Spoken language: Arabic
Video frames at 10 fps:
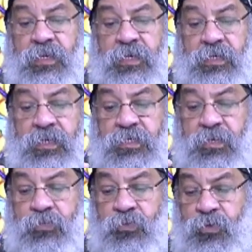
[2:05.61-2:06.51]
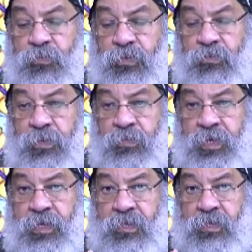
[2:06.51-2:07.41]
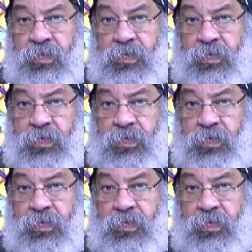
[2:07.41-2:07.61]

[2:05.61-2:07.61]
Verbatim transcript: الكنيسة بتربط ما بين